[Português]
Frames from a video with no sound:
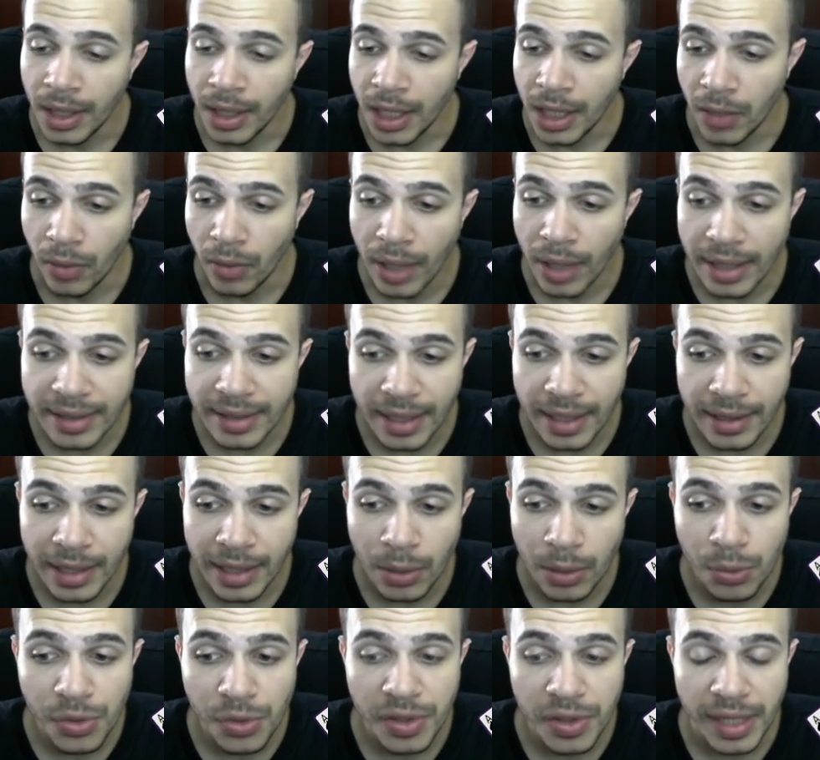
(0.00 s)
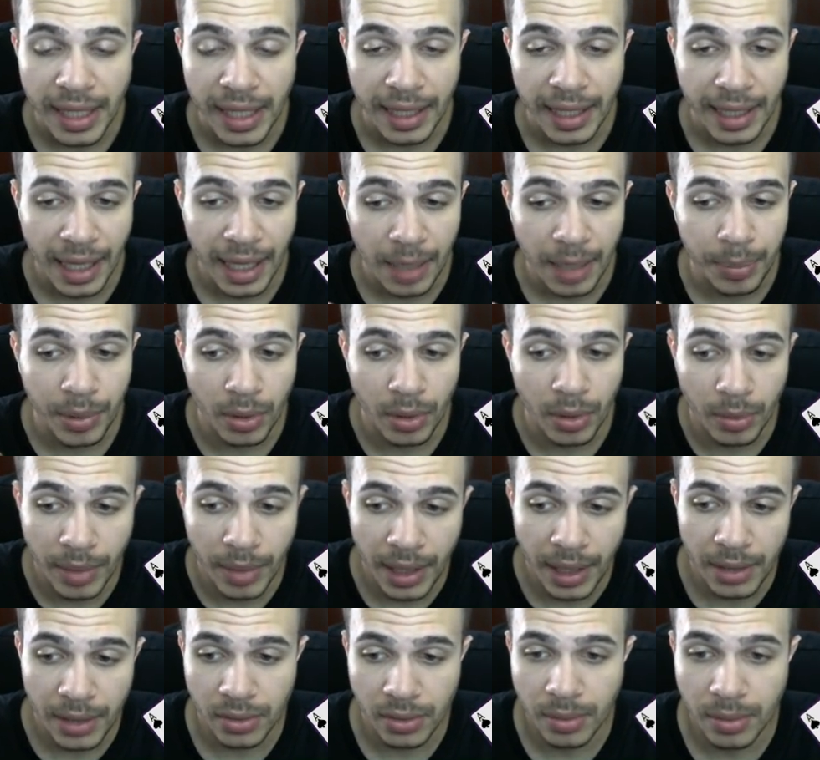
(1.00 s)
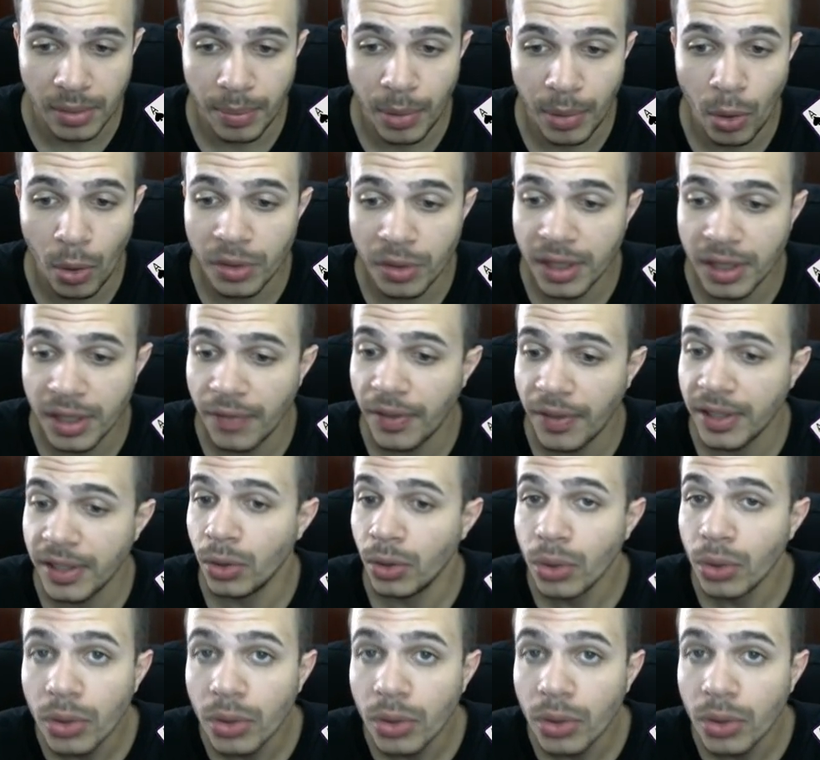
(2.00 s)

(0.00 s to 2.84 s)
Eu vou gastar até uns 100k, pelo menos, pra eu conseguir fazer